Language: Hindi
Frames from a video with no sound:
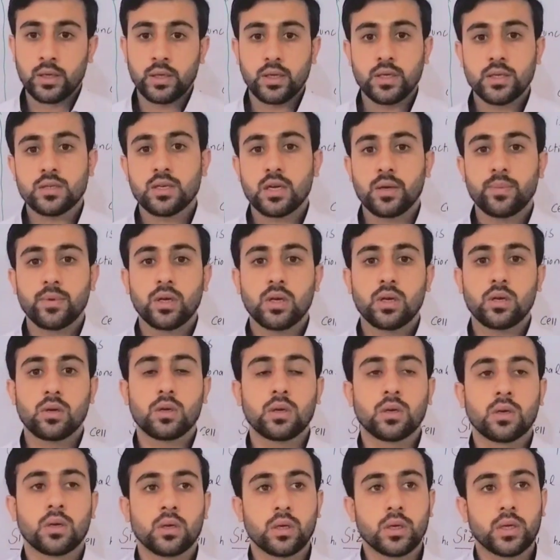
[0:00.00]
इस टॉपिक
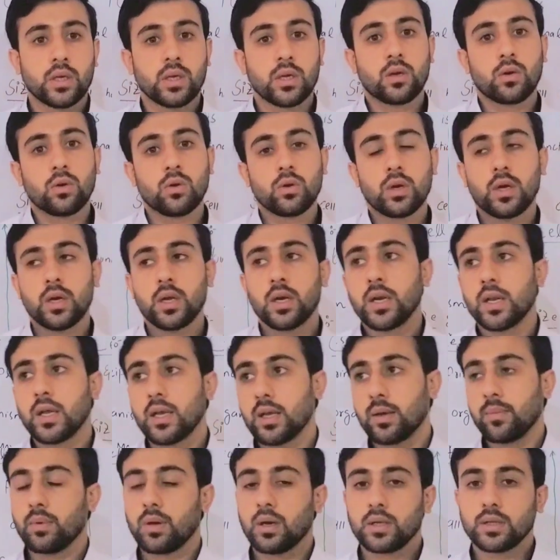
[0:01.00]
के कवर करने
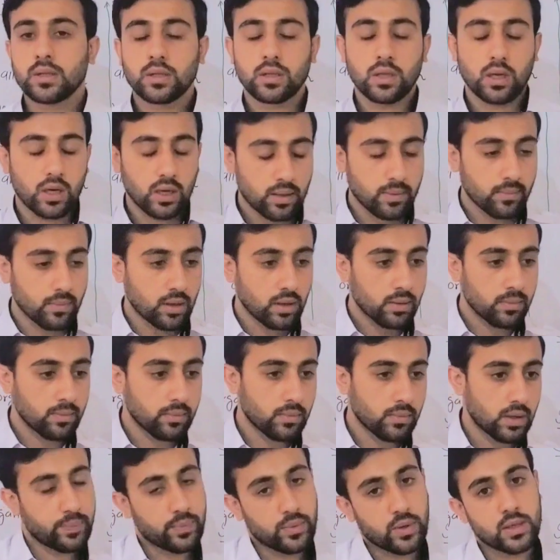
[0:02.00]
के बाद अब
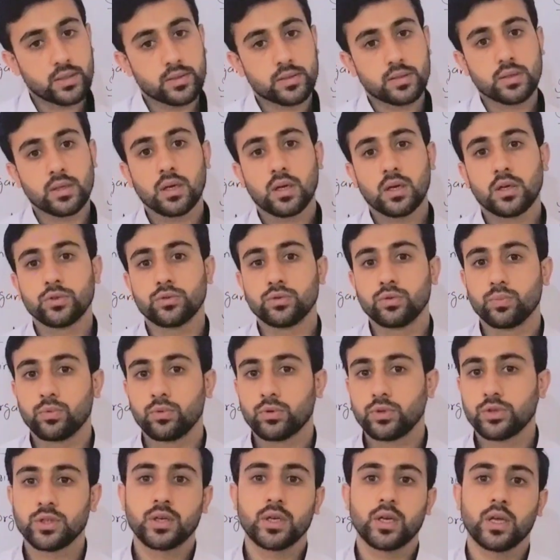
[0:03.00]
हम अपना सिल का जो
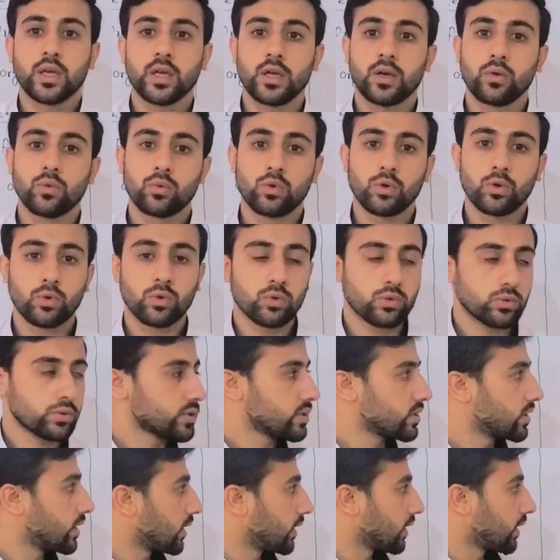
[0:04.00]
पोर्शन है वो
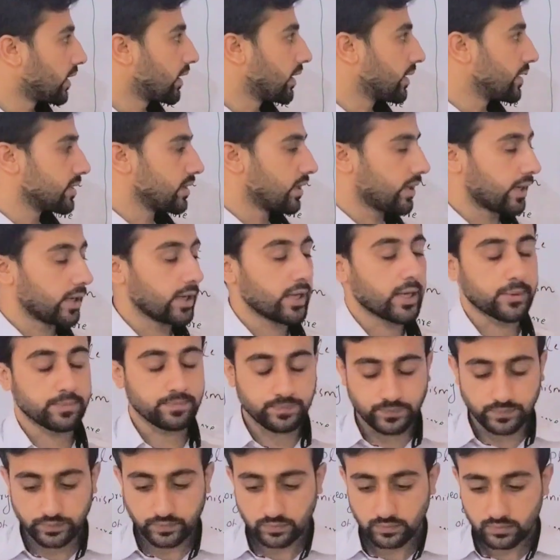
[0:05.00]
स्टार्ट करने जा रहे हैं
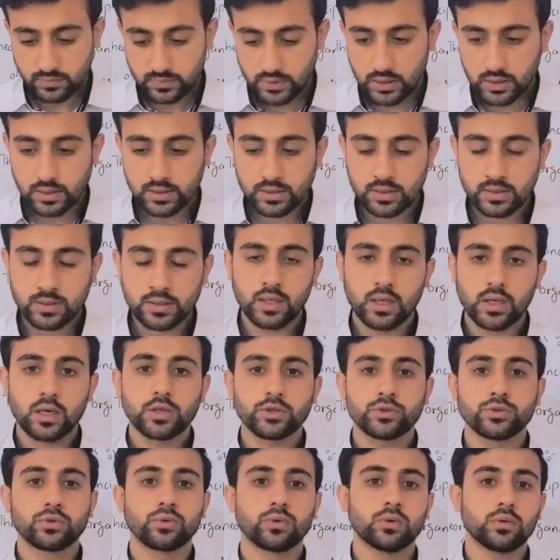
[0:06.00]
सिल
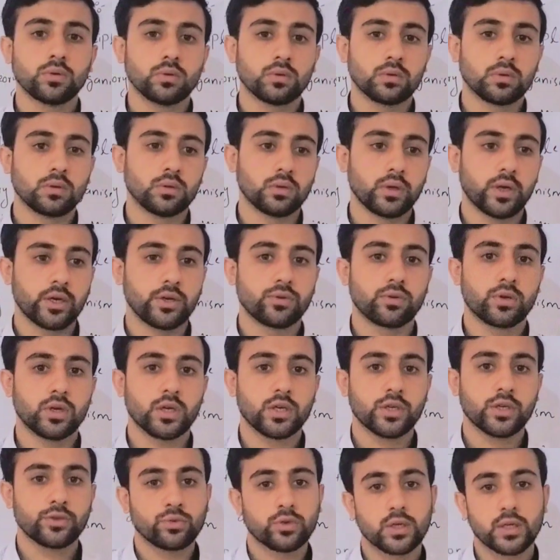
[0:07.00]
का जो
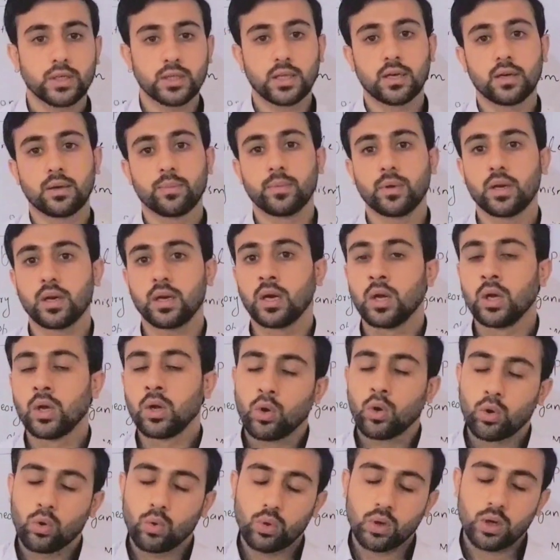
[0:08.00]
इंट्रोडक्टिव यूनिट था हमारा
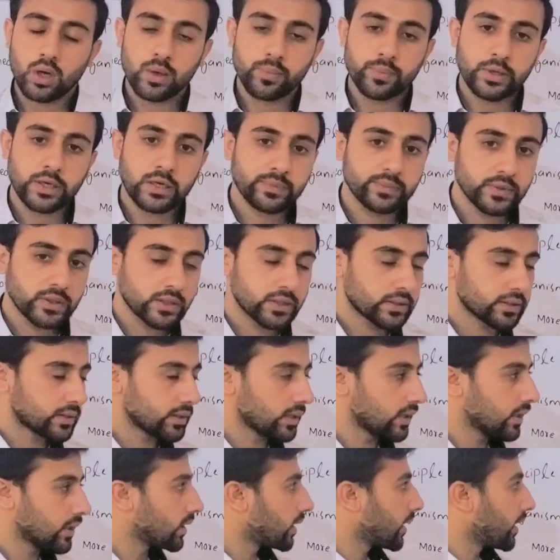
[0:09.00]
वह भी हमने
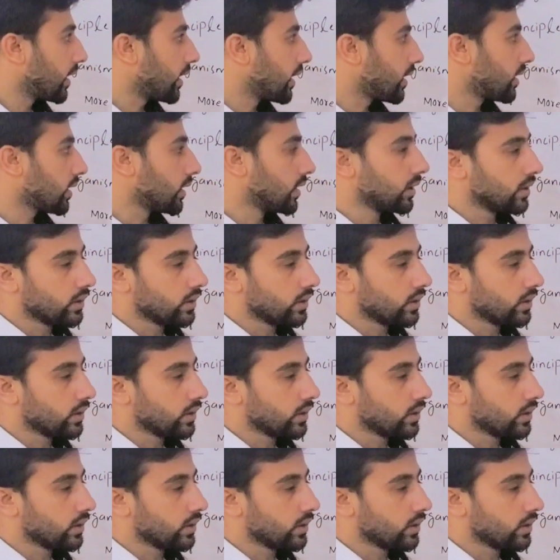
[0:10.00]
सिल का एक